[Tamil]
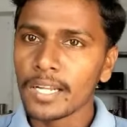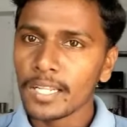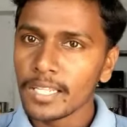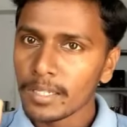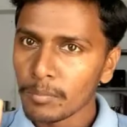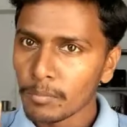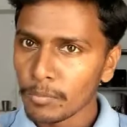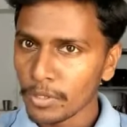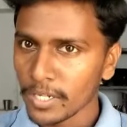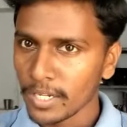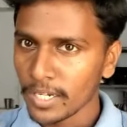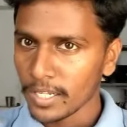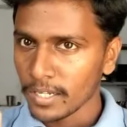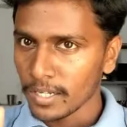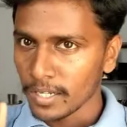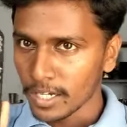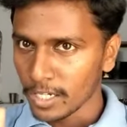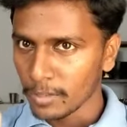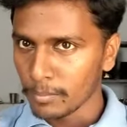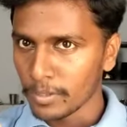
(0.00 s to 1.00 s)
எளிய முறையில்
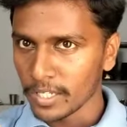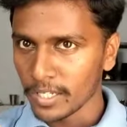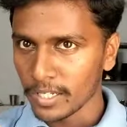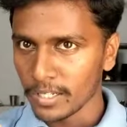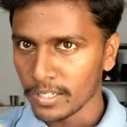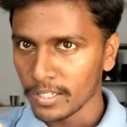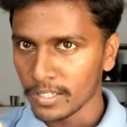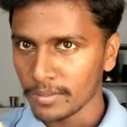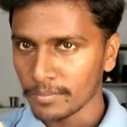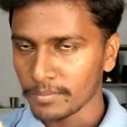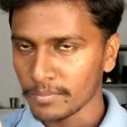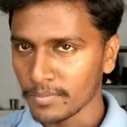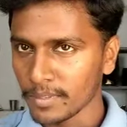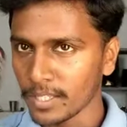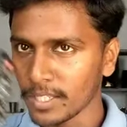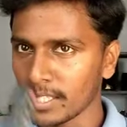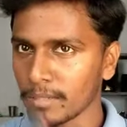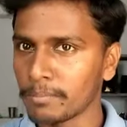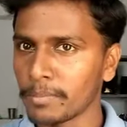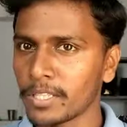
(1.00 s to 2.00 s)
கண்டுபிடிக்கிறது
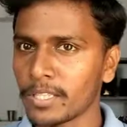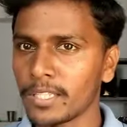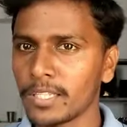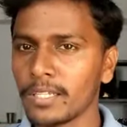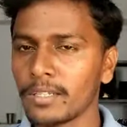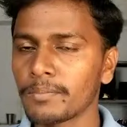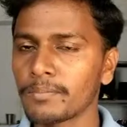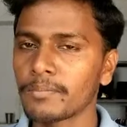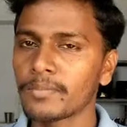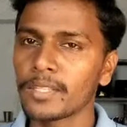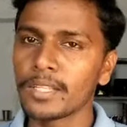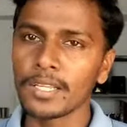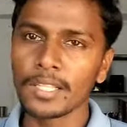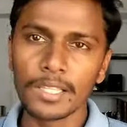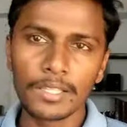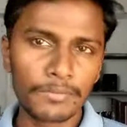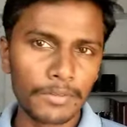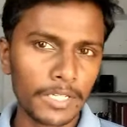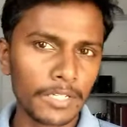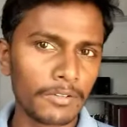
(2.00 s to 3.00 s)
இதை பற்றி
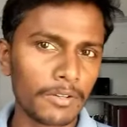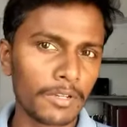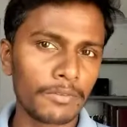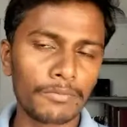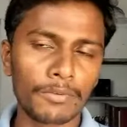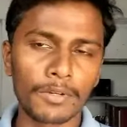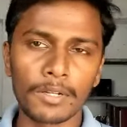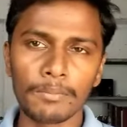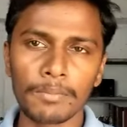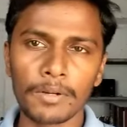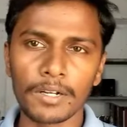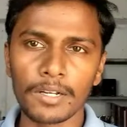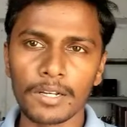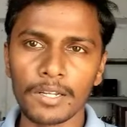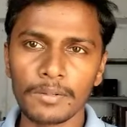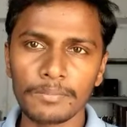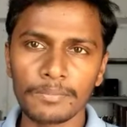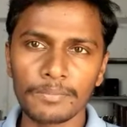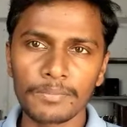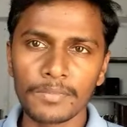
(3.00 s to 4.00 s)
இந்த வீடியோவில் ஃபுல்லாக
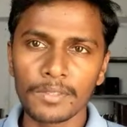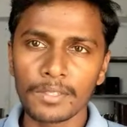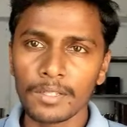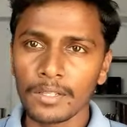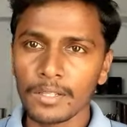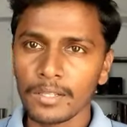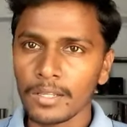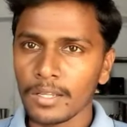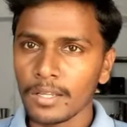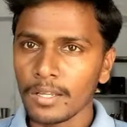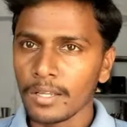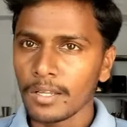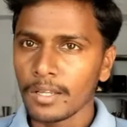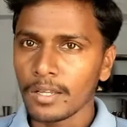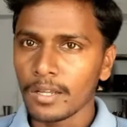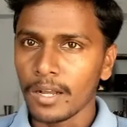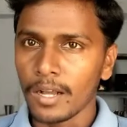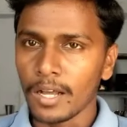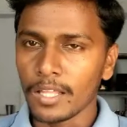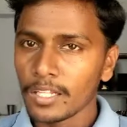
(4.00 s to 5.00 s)
பார்க்கலாம்
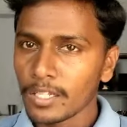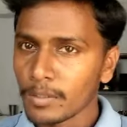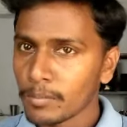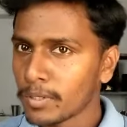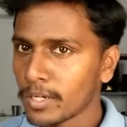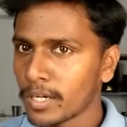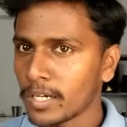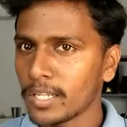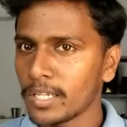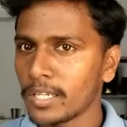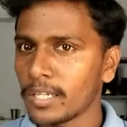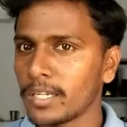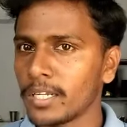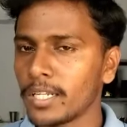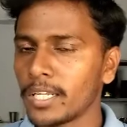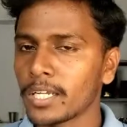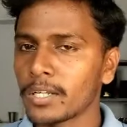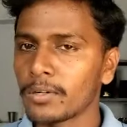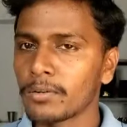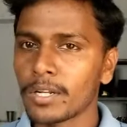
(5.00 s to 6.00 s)
அதுக்கு முன்னாடி
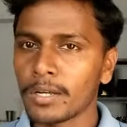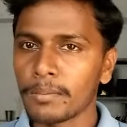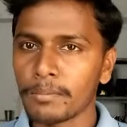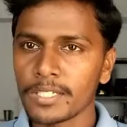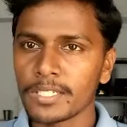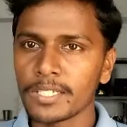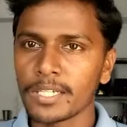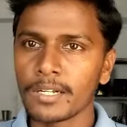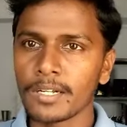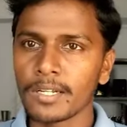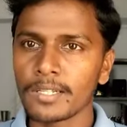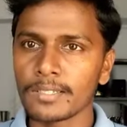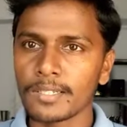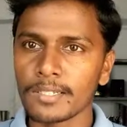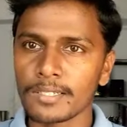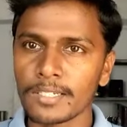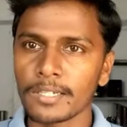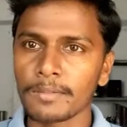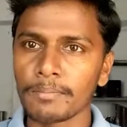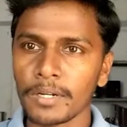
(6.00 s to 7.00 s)
நீங்கள் இன்னும் நம்ம சேனலில்
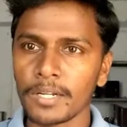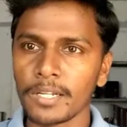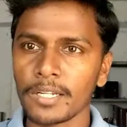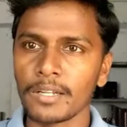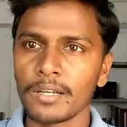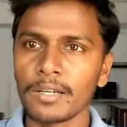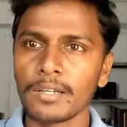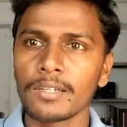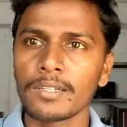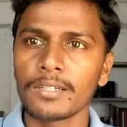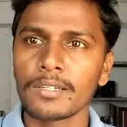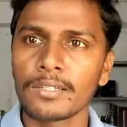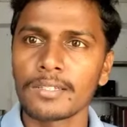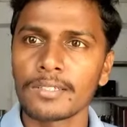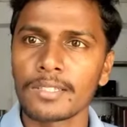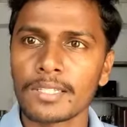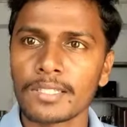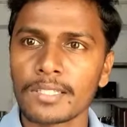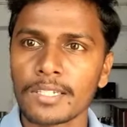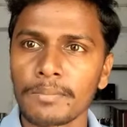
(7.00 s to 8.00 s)
சப்ஸ்கிரைப் பண்ணலைன்னா
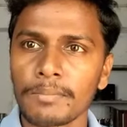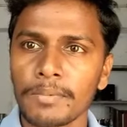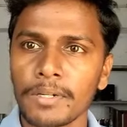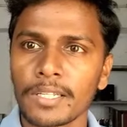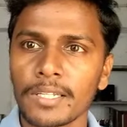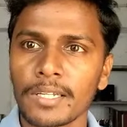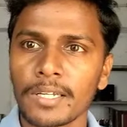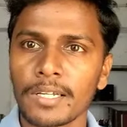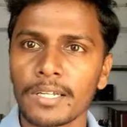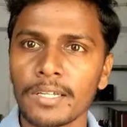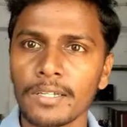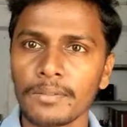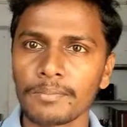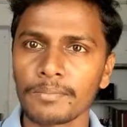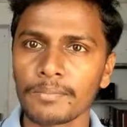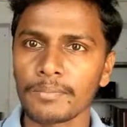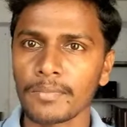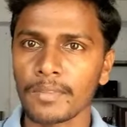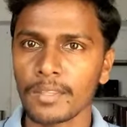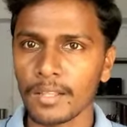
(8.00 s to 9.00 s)
சப்ஸ்கிரைப் பண்ணிக்கோங்க
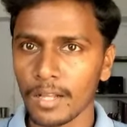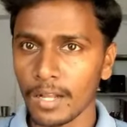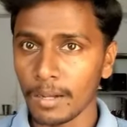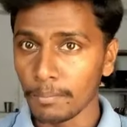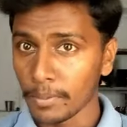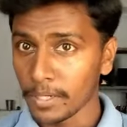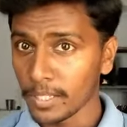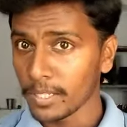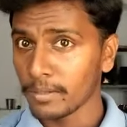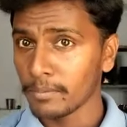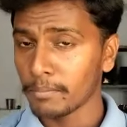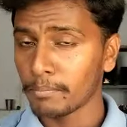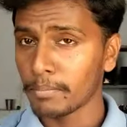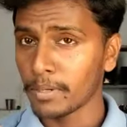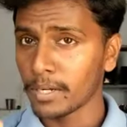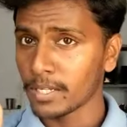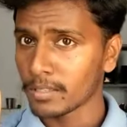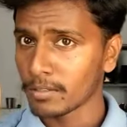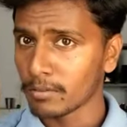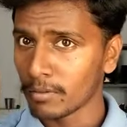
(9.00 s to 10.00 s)
அப்படியே
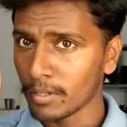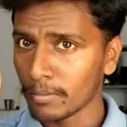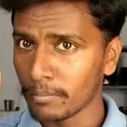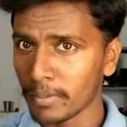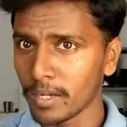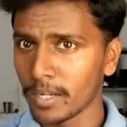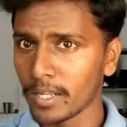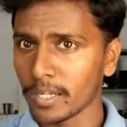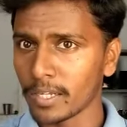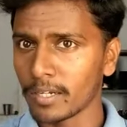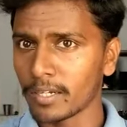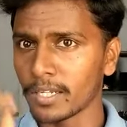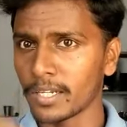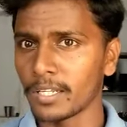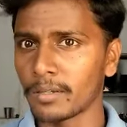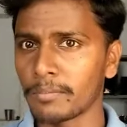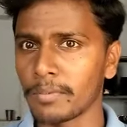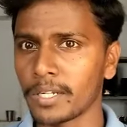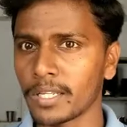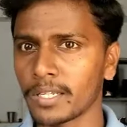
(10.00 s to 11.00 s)
பக்கத்தில் உள்ள பெல்லைக்கனை
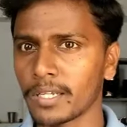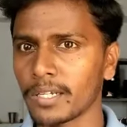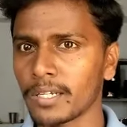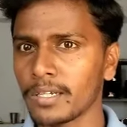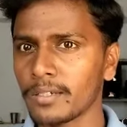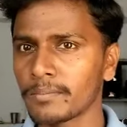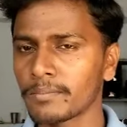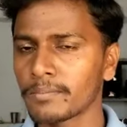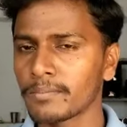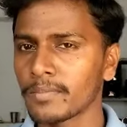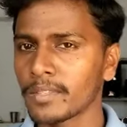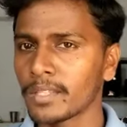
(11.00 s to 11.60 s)
கிளிக் பண்ணிக்கோங்க